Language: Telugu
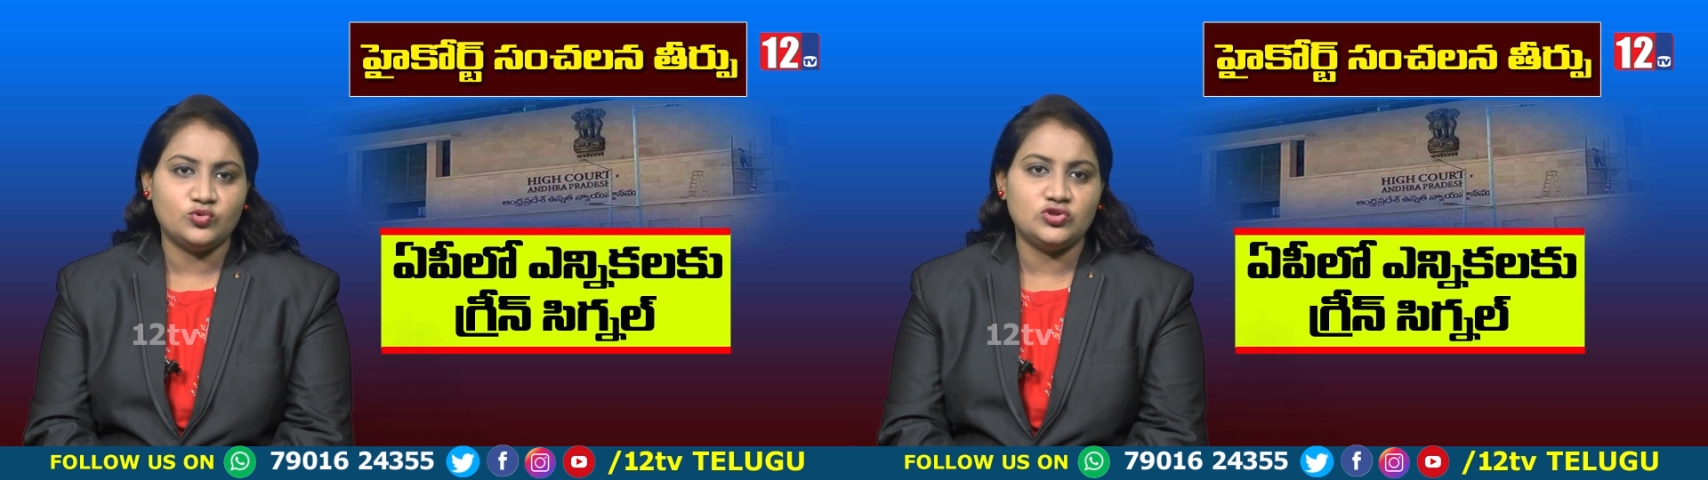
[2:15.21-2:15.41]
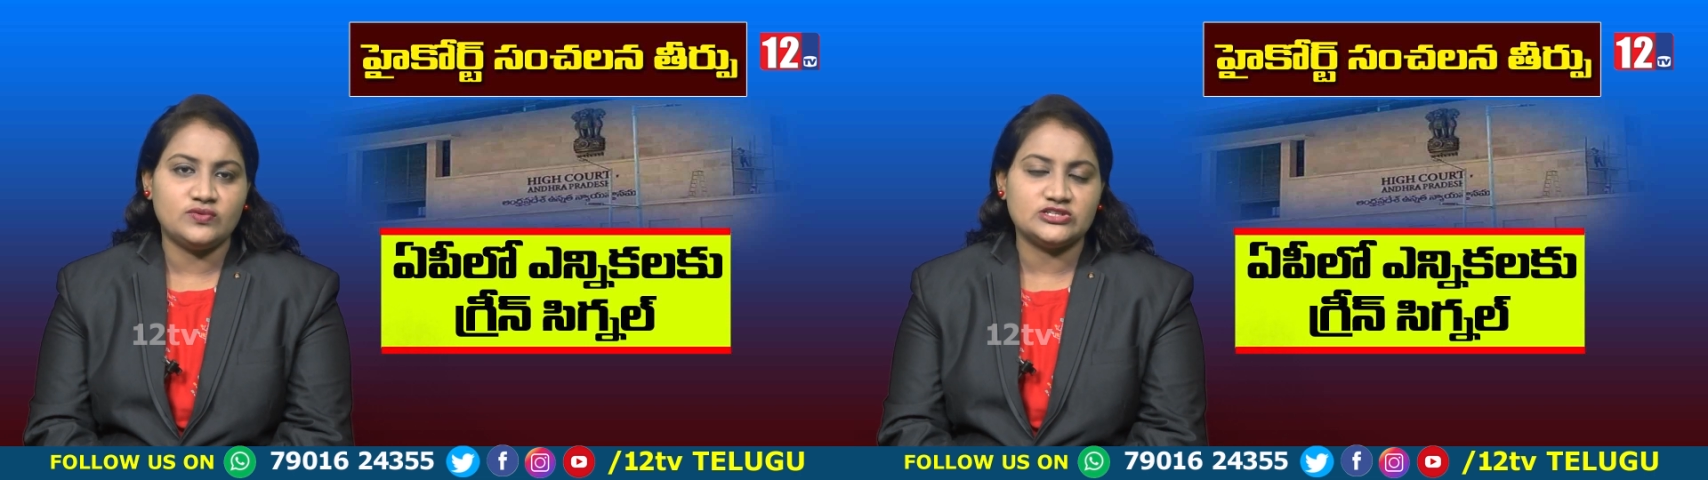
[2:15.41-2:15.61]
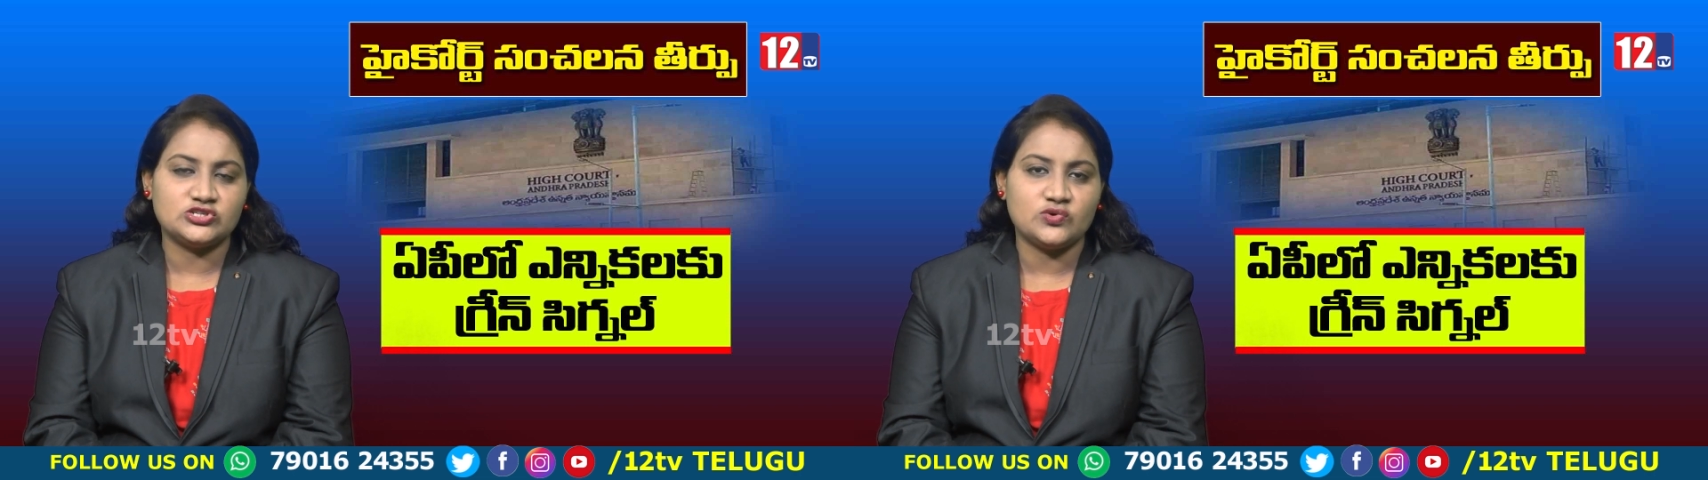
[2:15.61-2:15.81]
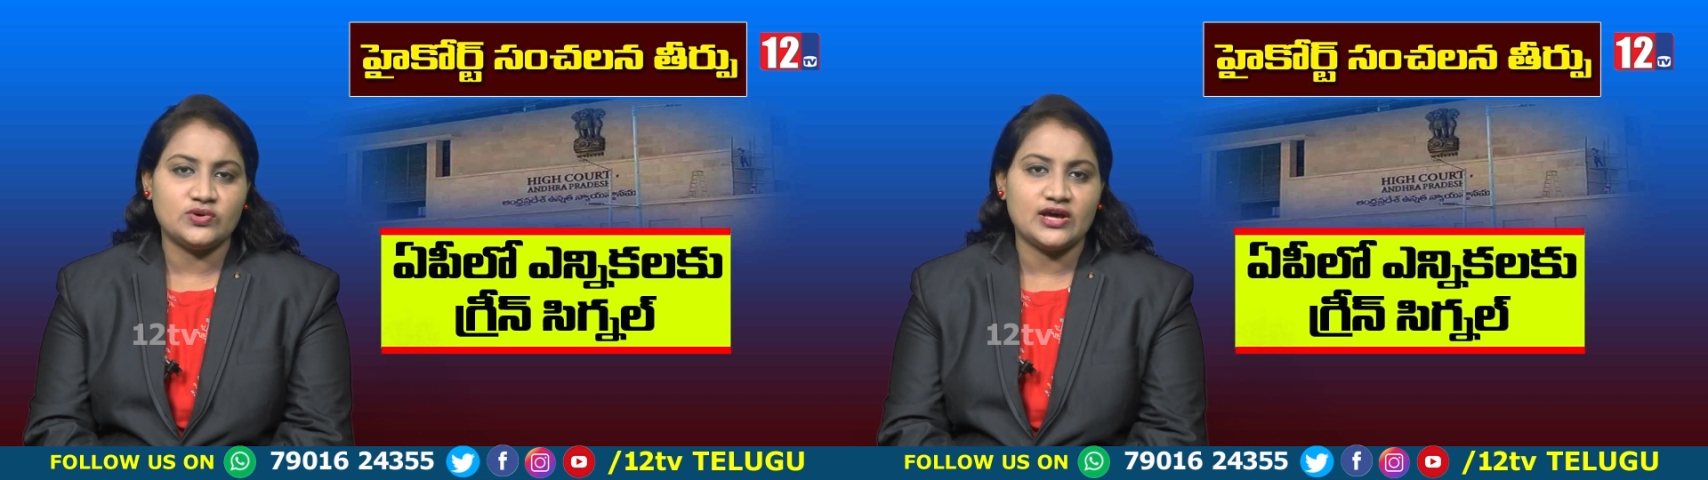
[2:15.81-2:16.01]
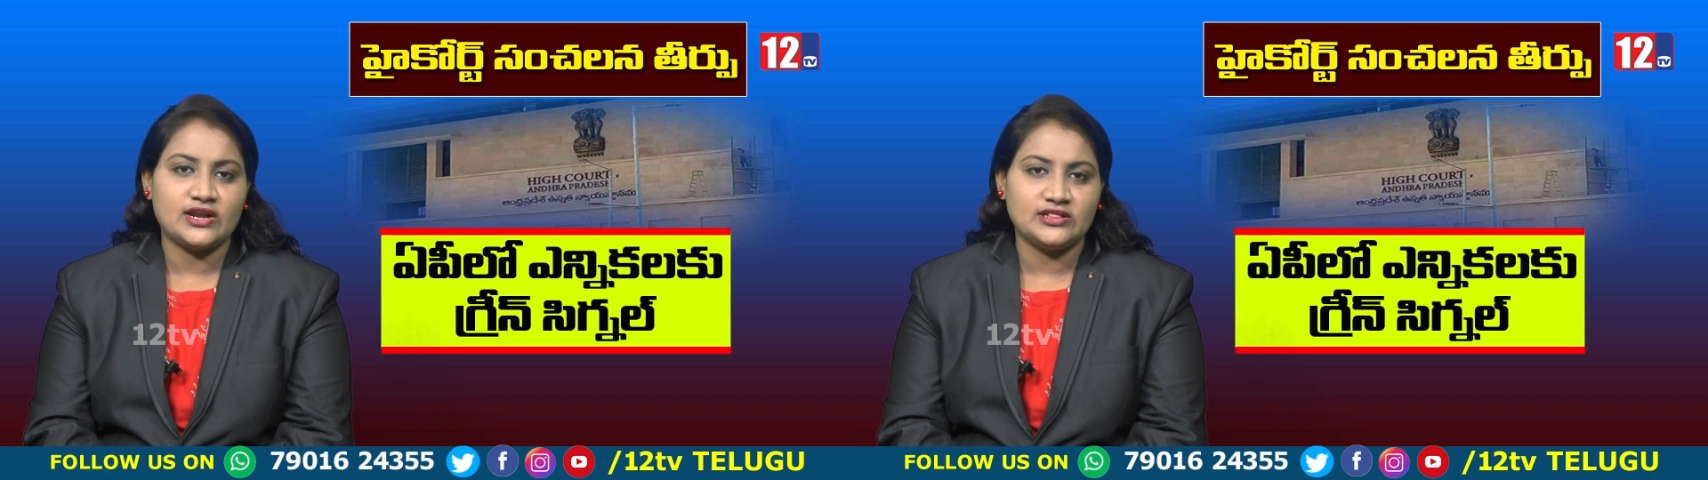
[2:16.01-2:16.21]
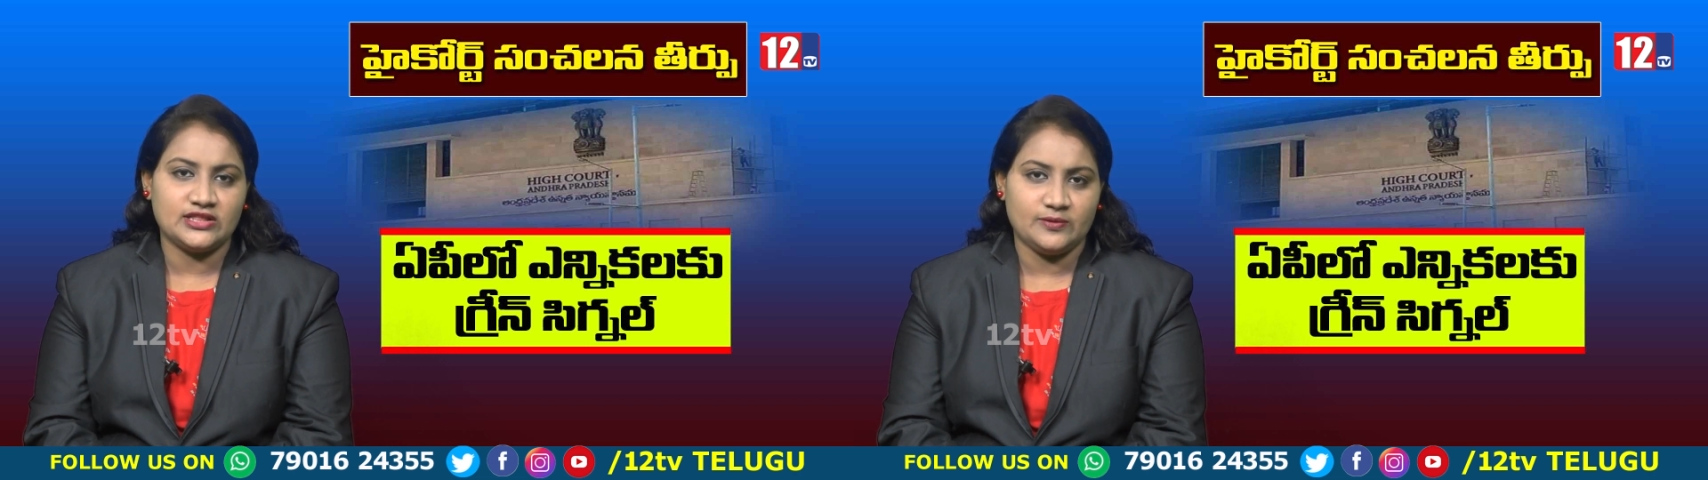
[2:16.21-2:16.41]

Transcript: ముందు వరుసలో ఉన్నారని